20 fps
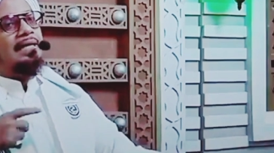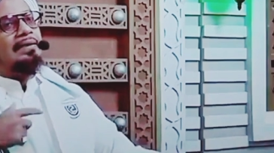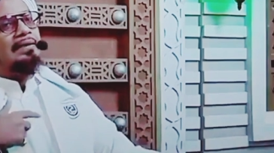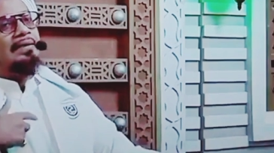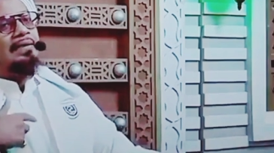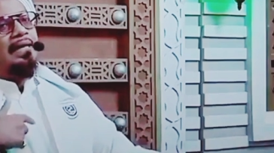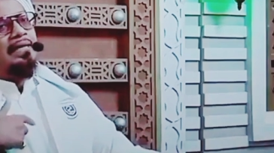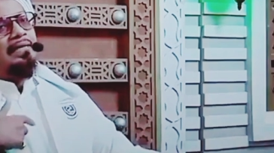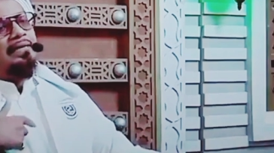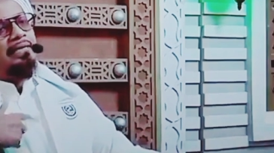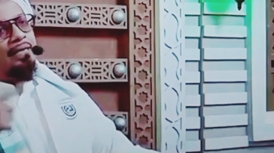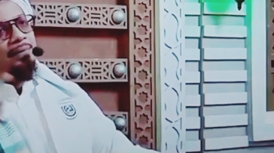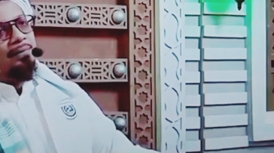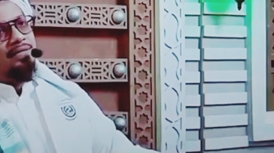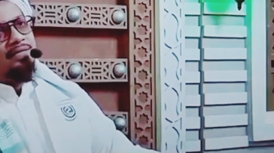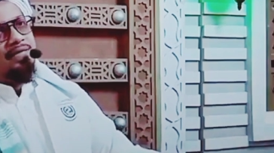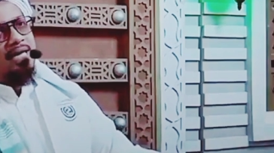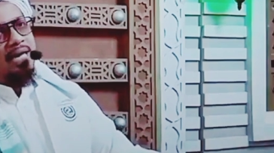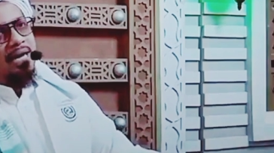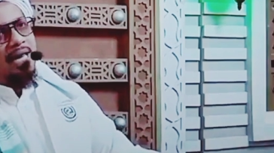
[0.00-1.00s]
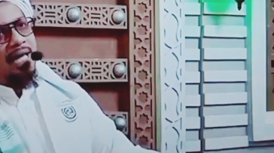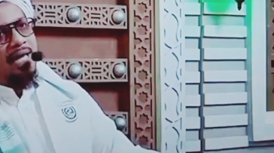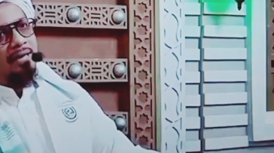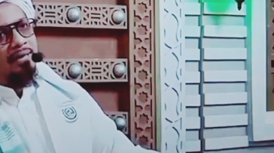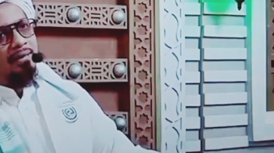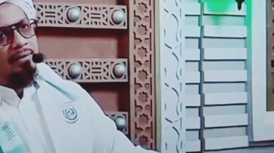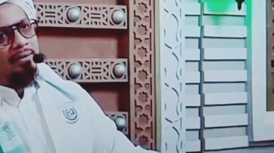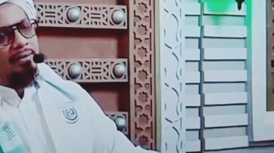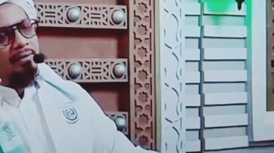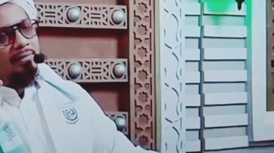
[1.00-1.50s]
Ketika kita
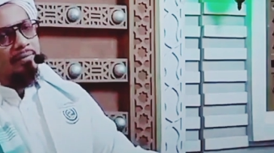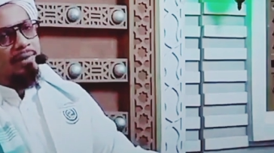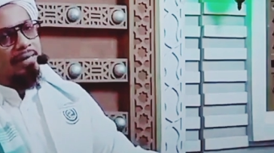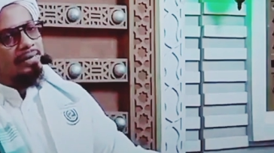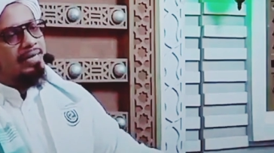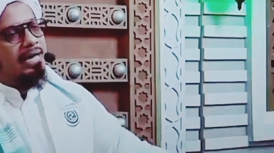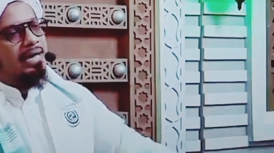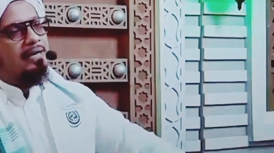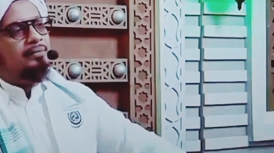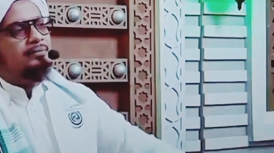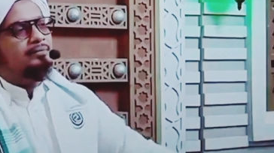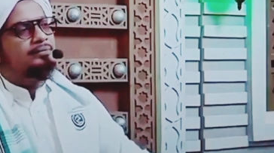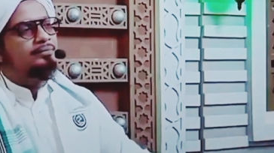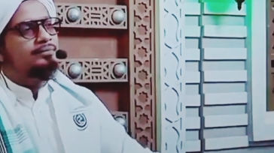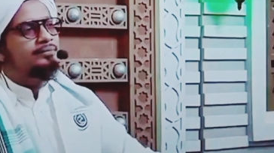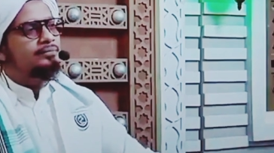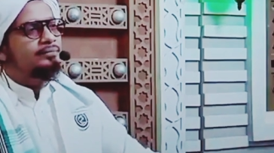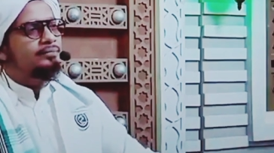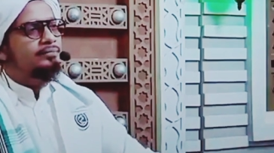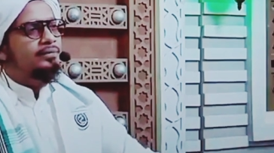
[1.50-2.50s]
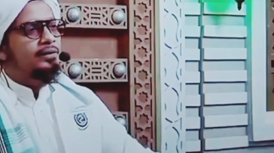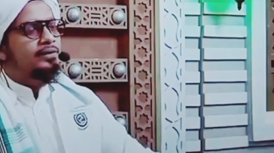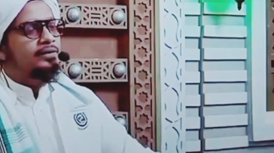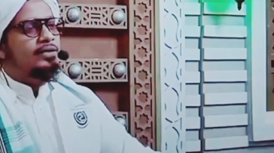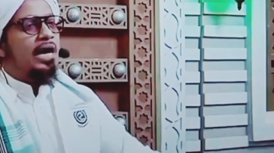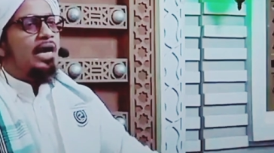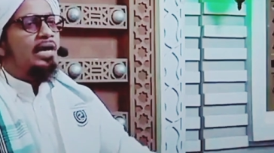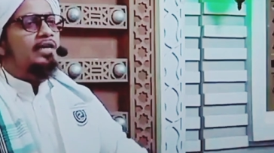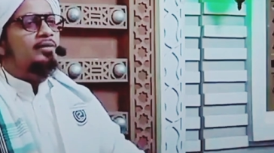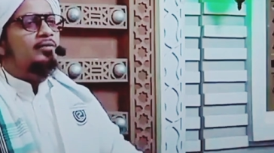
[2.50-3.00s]
berjalan, baca
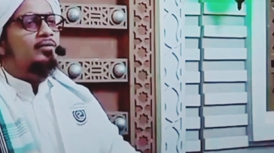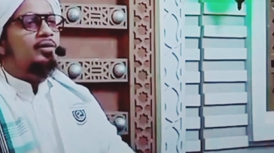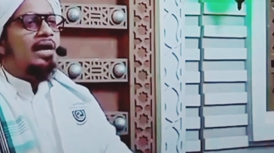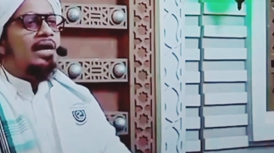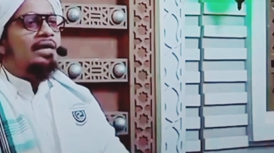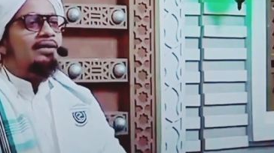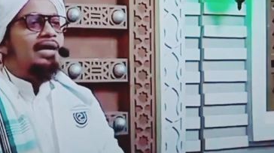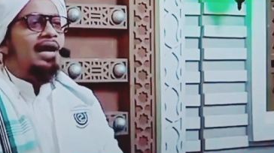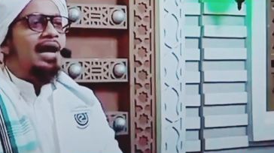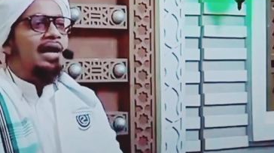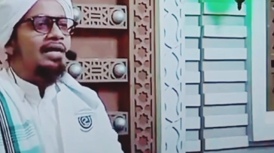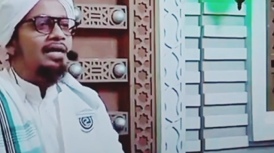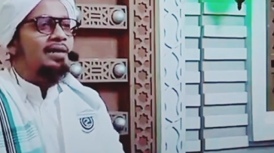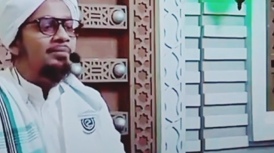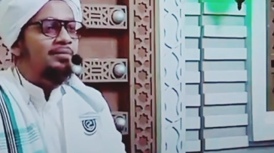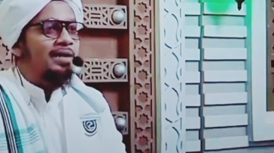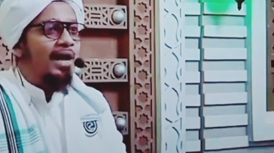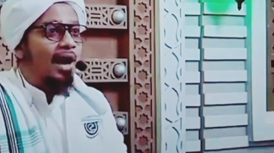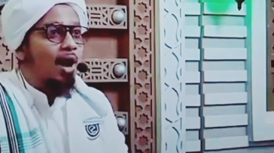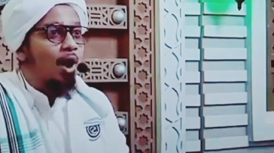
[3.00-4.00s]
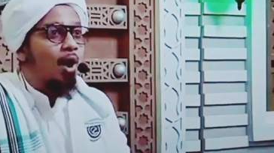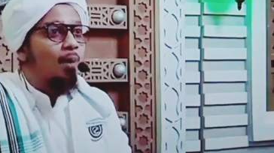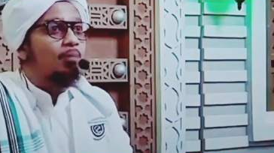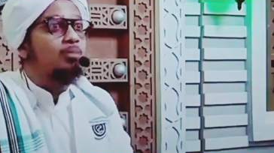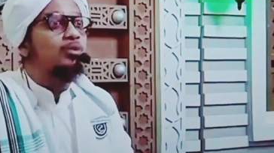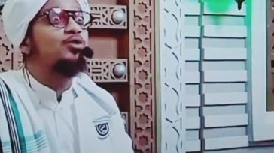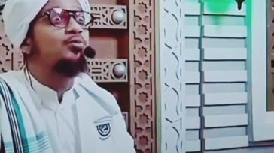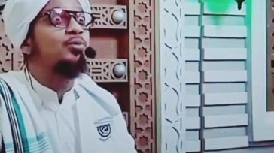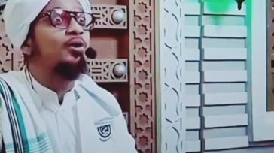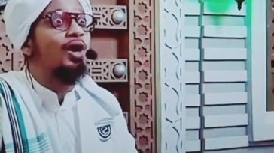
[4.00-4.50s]
jangan di mukanya hakimnya
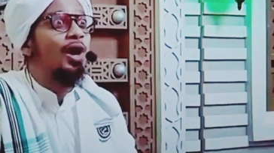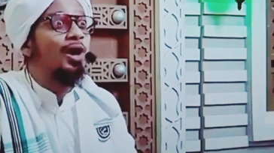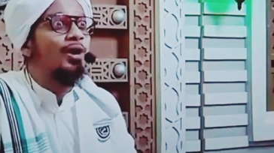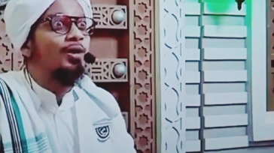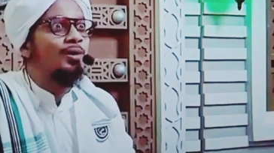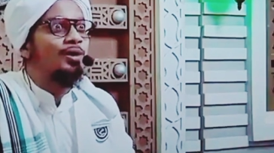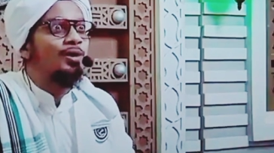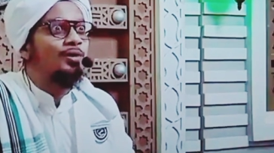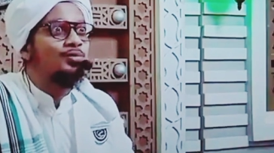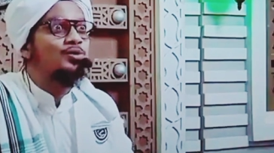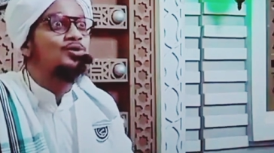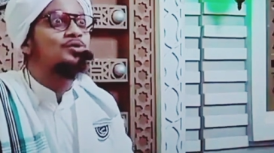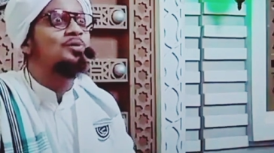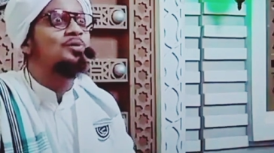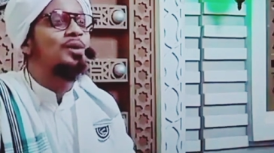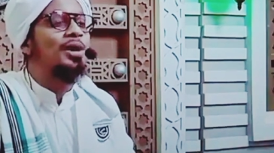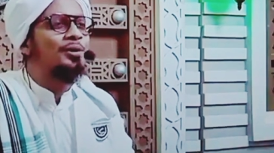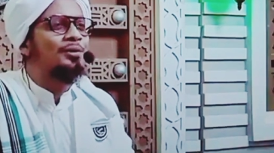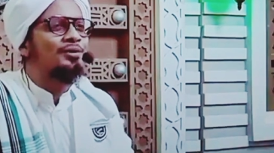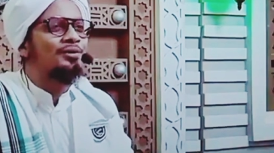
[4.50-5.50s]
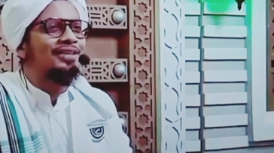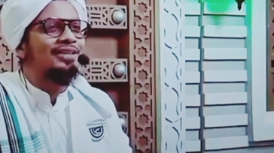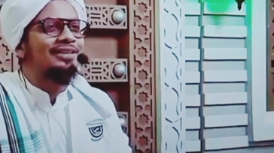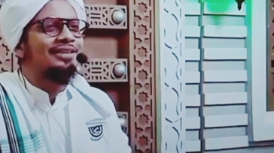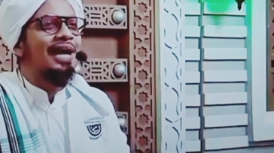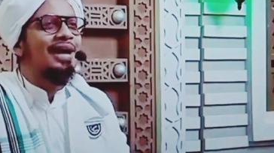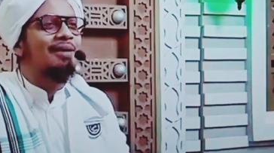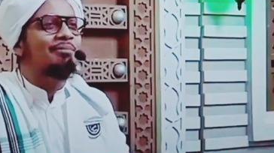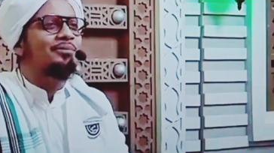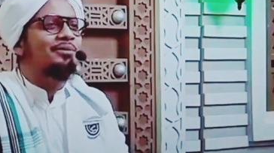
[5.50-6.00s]
bismillahirrahmanirrahim bismillah oh,
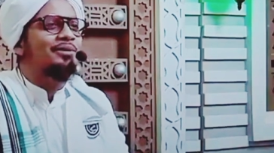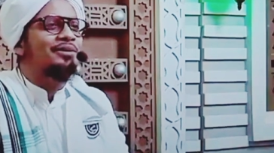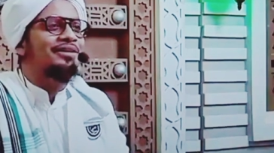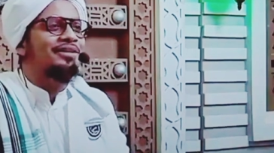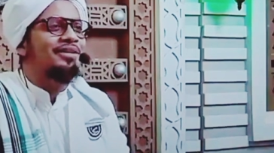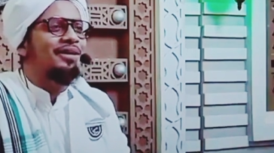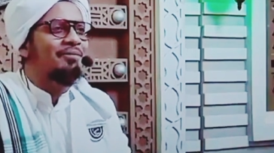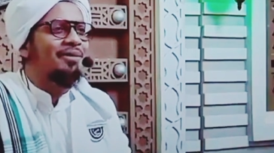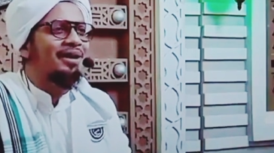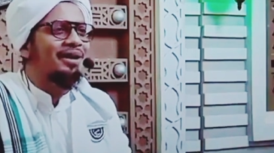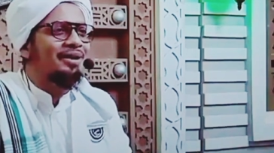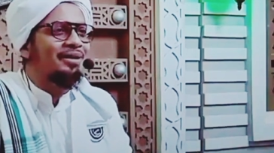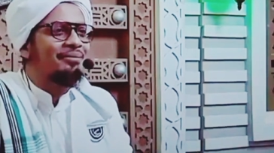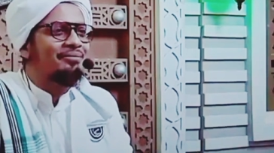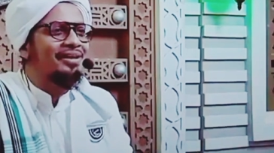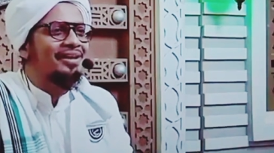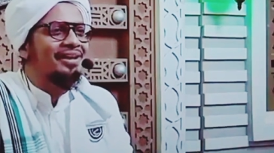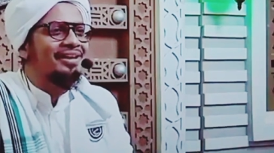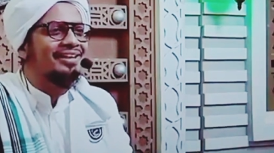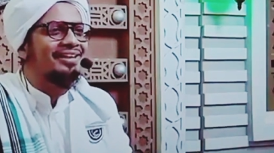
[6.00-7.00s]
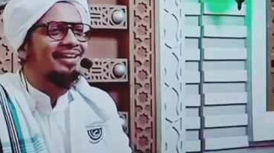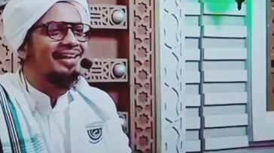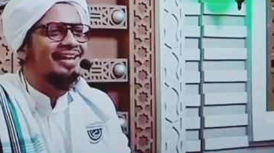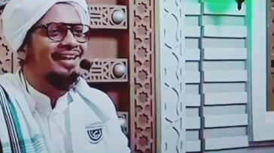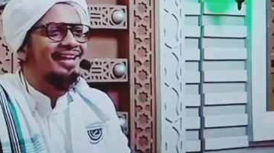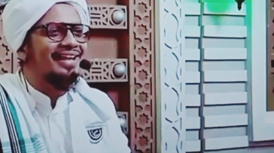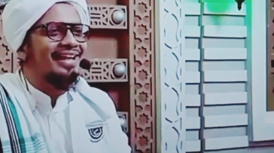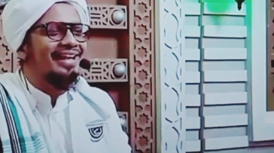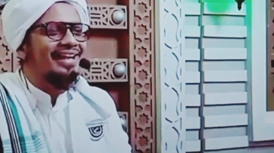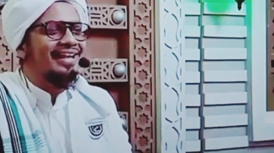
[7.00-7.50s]
ditapuin di sama hakimnya nanti